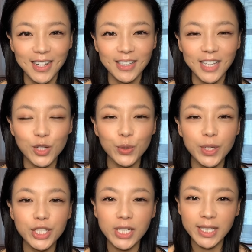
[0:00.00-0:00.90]
那注意
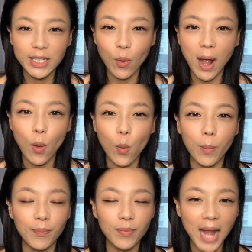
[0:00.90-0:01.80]
这里的话，我
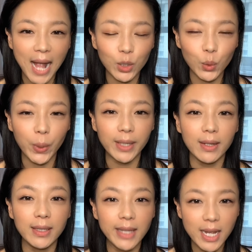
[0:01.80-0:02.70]
们大腿的
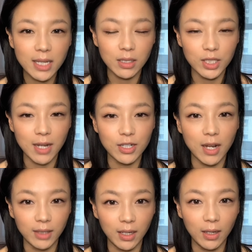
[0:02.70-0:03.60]
内侧向
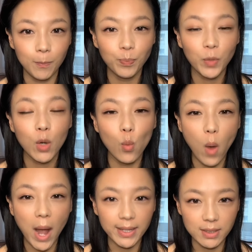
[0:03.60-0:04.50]
上提，
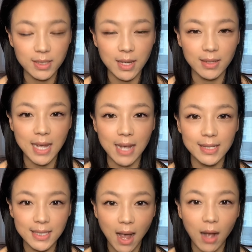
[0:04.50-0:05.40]
外侧向下
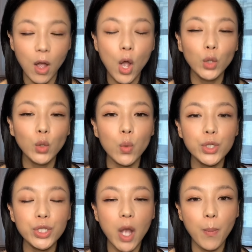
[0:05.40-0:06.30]
降，同
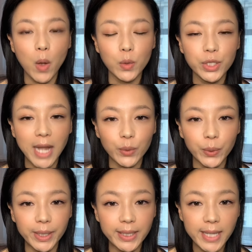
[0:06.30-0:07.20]
时要保持大腿
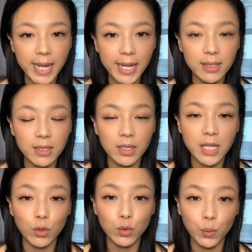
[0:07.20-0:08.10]
的内侧
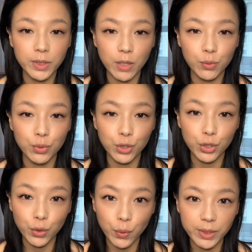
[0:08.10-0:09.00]
向中线去
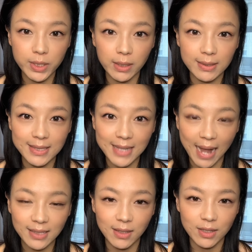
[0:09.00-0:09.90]
收紧、夹
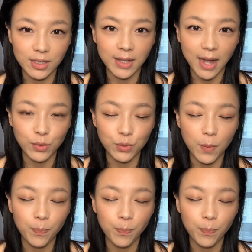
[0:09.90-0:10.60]
紧的这个感觉。